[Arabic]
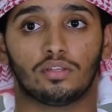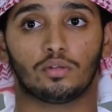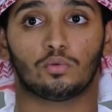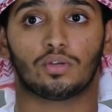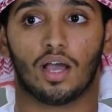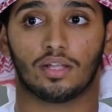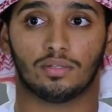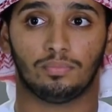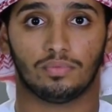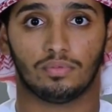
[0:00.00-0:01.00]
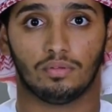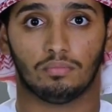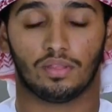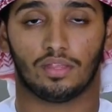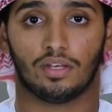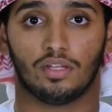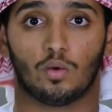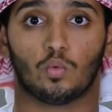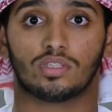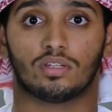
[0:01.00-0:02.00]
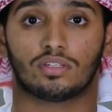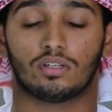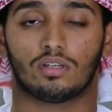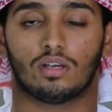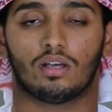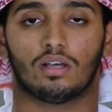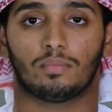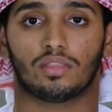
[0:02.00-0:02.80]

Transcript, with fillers: يقدر يكون كاتب مثلا يوصل آه،